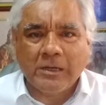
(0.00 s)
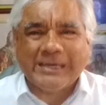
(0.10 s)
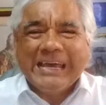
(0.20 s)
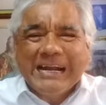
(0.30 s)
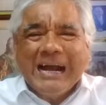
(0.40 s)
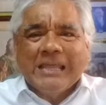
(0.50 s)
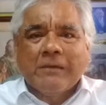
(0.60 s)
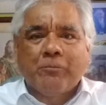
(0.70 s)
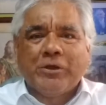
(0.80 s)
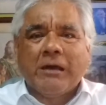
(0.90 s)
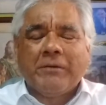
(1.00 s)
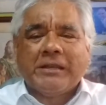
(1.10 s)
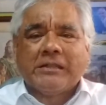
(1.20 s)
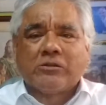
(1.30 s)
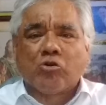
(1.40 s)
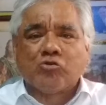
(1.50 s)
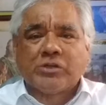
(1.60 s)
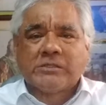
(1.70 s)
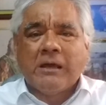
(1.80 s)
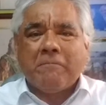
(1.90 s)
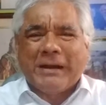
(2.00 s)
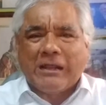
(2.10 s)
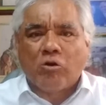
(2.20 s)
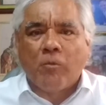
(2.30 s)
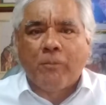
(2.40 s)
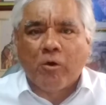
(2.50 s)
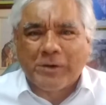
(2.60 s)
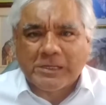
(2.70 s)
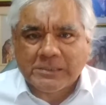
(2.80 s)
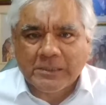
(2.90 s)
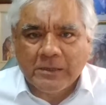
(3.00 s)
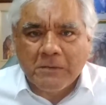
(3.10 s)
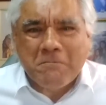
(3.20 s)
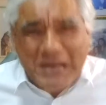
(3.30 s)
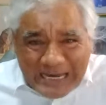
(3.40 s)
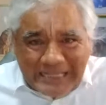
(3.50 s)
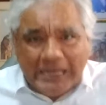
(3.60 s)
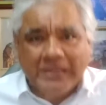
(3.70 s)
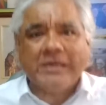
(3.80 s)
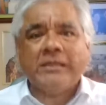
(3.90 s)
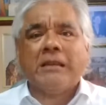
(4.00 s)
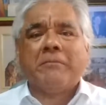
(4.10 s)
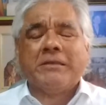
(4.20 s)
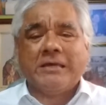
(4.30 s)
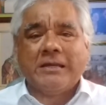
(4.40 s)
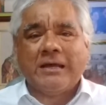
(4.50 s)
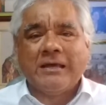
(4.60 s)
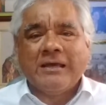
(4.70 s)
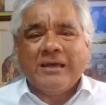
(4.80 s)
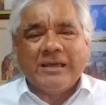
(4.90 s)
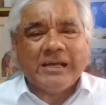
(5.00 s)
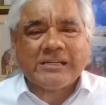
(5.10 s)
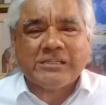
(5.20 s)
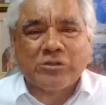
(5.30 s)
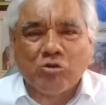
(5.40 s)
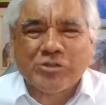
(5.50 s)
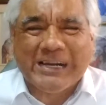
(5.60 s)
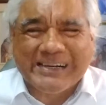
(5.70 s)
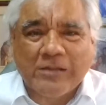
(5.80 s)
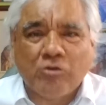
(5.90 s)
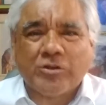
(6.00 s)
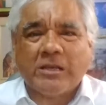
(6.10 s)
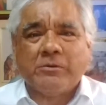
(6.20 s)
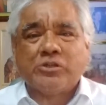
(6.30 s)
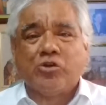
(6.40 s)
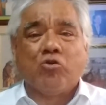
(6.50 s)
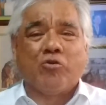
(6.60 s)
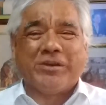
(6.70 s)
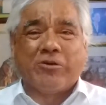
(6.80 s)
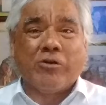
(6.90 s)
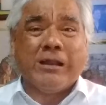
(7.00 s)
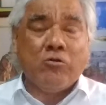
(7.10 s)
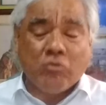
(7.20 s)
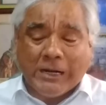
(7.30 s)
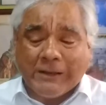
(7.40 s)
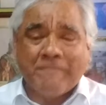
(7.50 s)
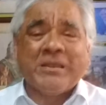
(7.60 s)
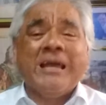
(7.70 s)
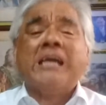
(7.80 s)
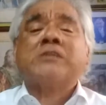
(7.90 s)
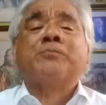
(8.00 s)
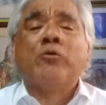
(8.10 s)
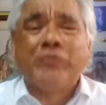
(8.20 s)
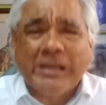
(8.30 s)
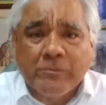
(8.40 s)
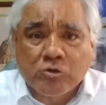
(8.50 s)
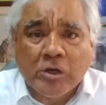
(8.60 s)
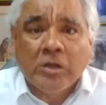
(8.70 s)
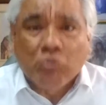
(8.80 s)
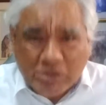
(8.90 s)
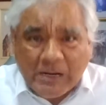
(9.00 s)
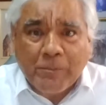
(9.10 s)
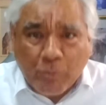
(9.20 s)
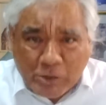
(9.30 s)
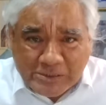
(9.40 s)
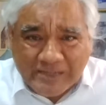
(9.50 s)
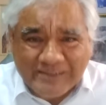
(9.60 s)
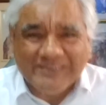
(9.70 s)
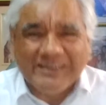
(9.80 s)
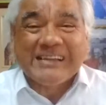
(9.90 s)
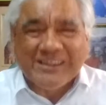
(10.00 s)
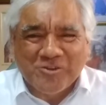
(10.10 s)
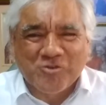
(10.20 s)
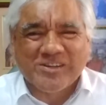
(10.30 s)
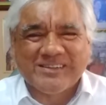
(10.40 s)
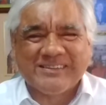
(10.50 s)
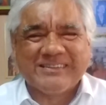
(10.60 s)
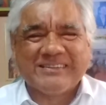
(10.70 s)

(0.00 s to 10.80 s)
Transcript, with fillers: ¿Qué CADE puede haber entonces para los pobres? Mañana a las 10 de la mañana en Exitosa Radio Televisión con Nicolás Lucar expondremos nuestra propuesta. Hasta entonces.